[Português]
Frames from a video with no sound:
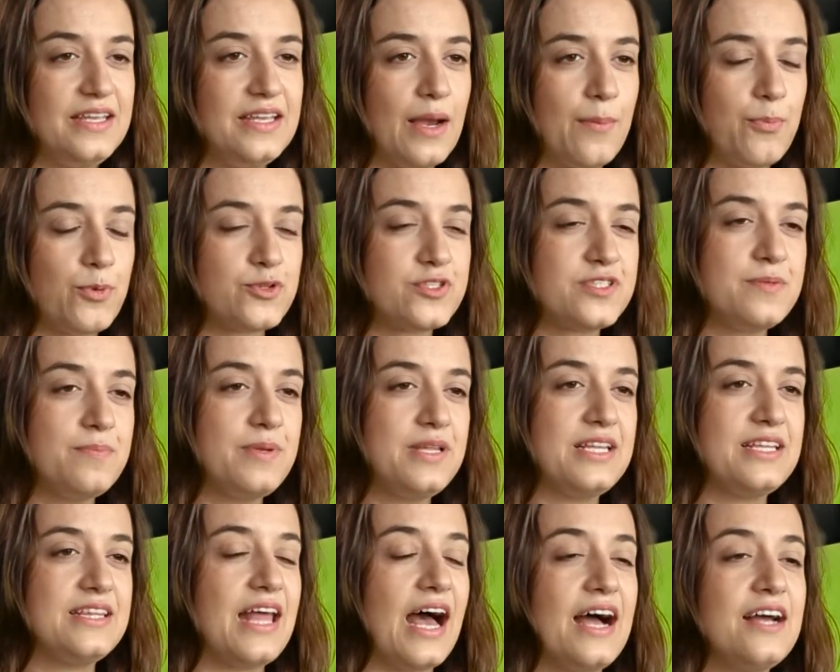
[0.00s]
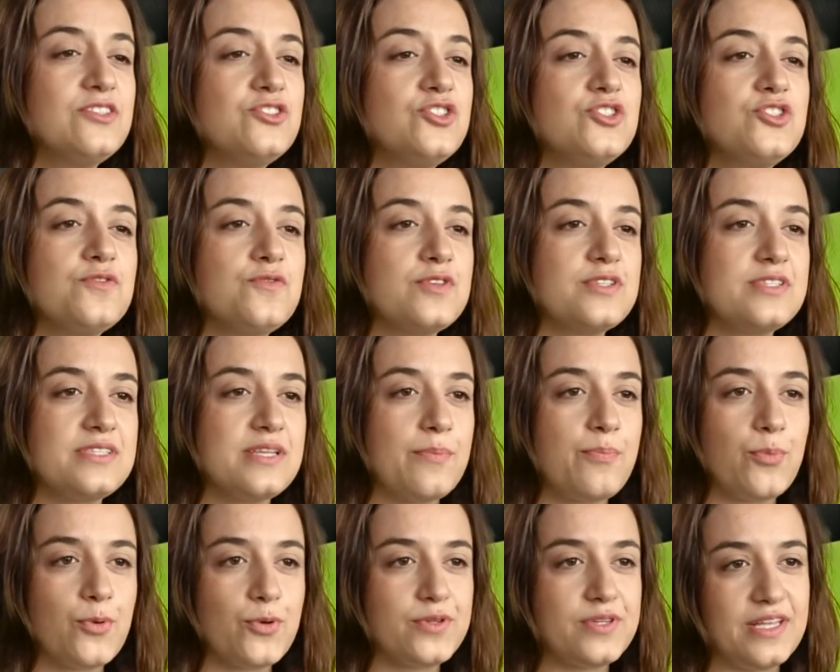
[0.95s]
e a possibilidade de você
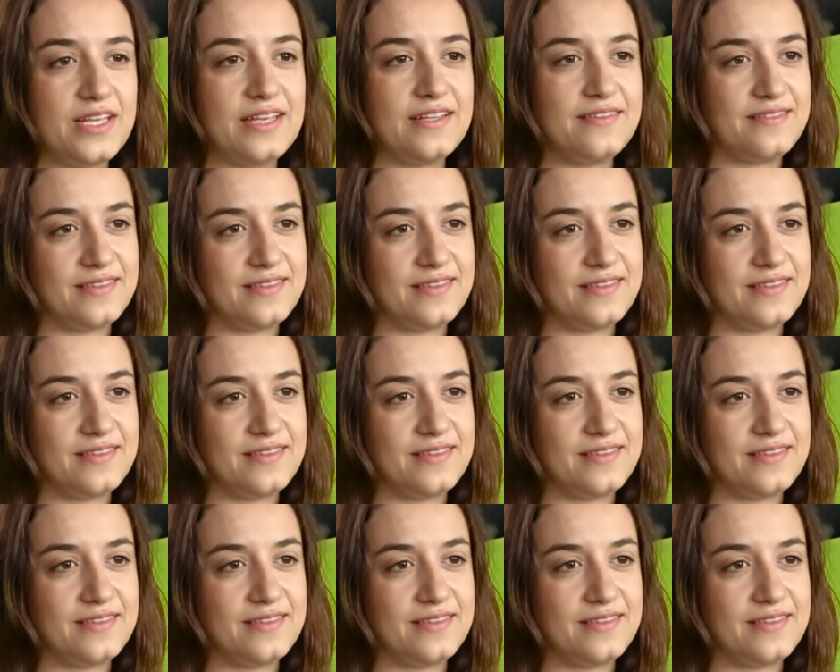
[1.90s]
poder